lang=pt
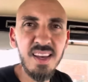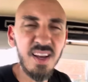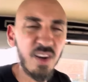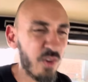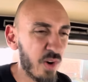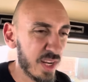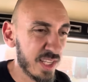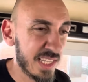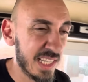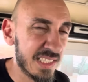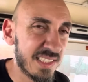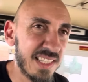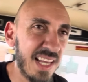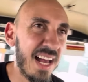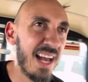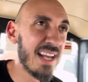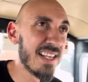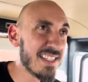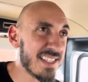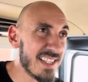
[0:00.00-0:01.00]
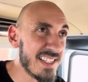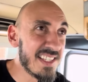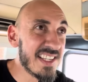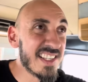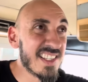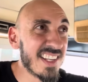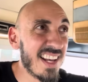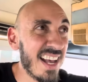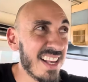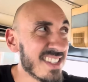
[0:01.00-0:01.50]
agora que ele tá
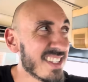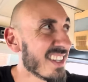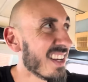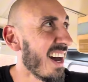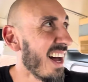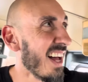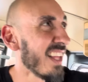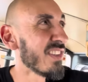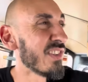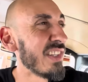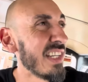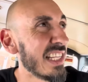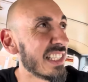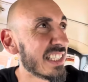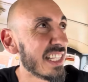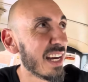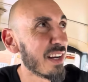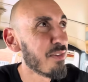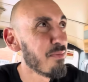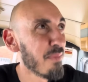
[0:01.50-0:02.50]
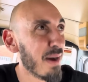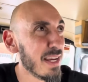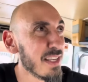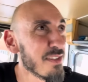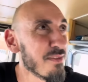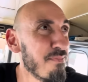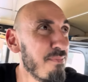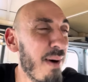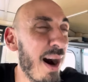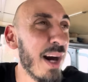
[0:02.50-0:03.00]
descascado, ele tá com mais
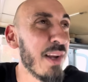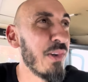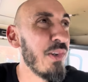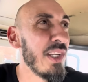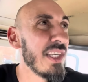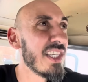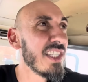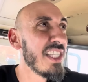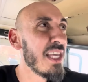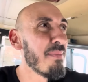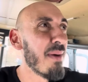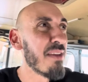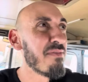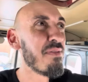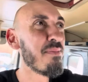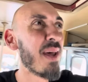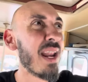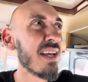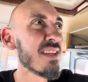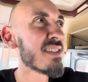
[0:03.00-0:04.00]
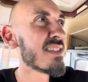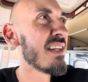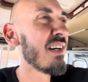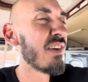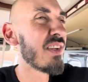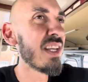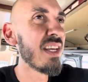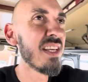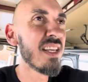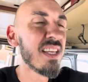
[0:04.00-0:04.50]
barulho aqui dentro, mais vibração,
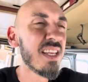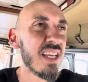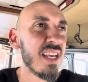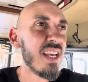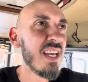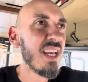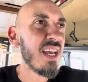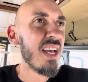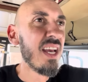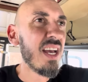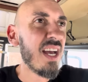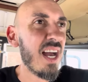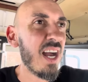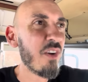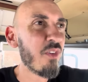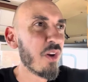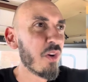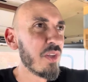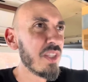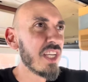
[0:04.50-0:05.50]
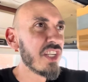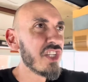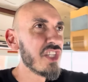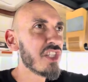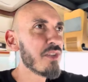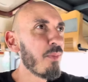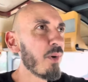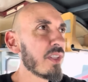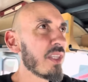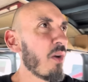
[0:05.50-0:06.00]
né? Agora quando a
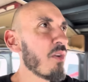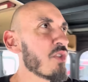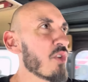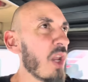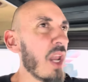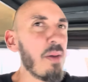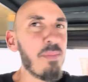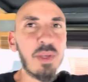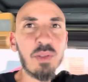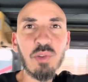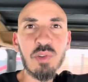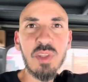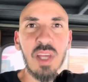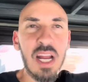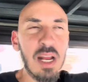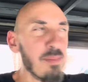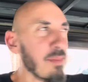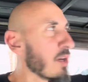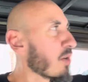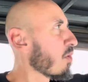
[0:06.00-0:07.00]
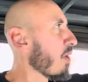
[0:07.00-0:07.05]
gente botar o isolamento térmico,